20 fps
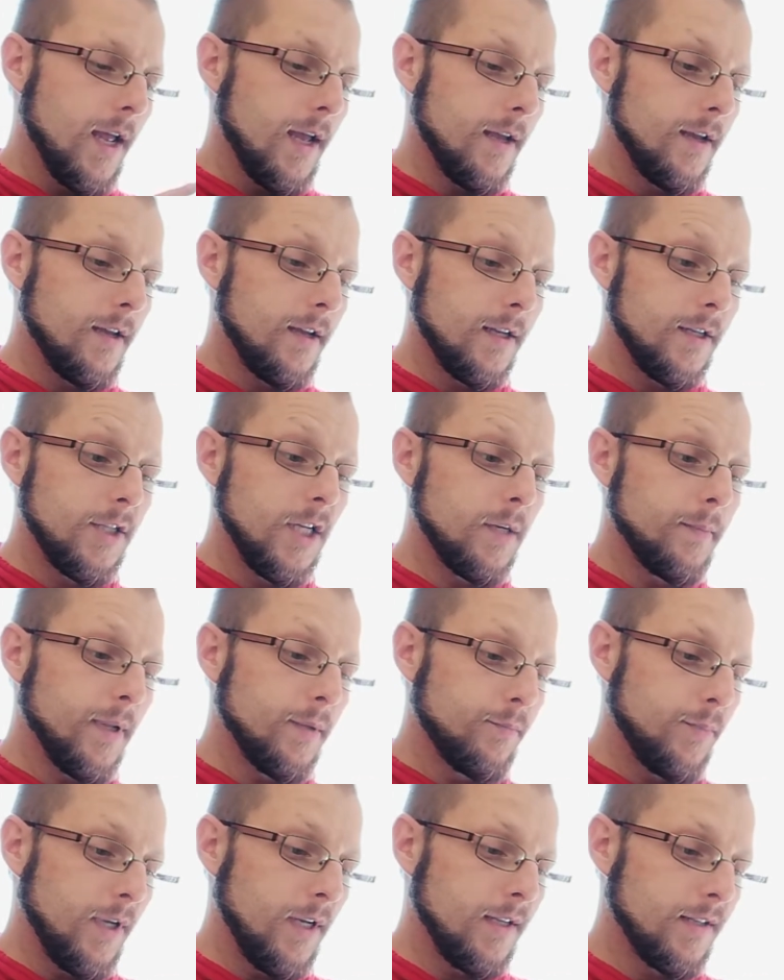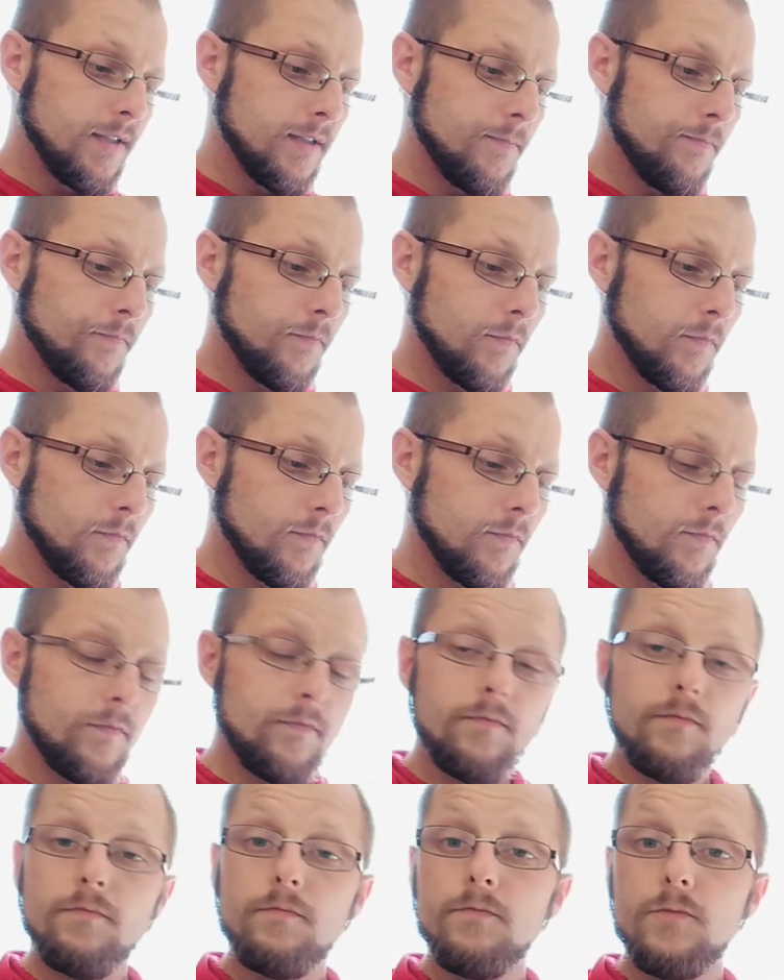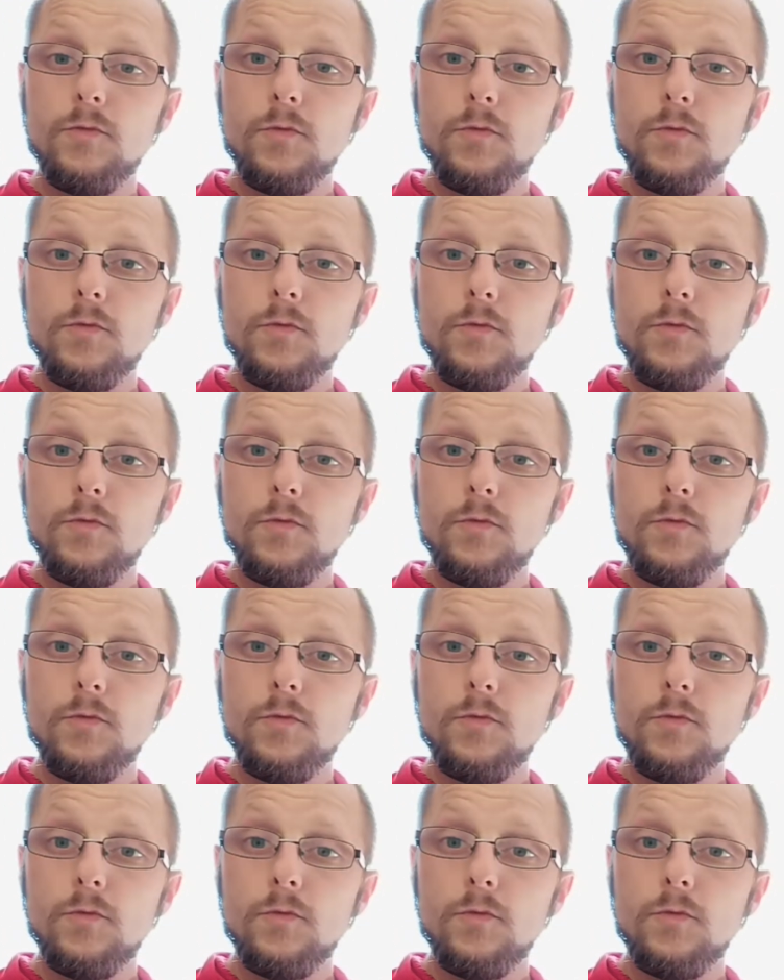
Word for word: E, German Pils, mm,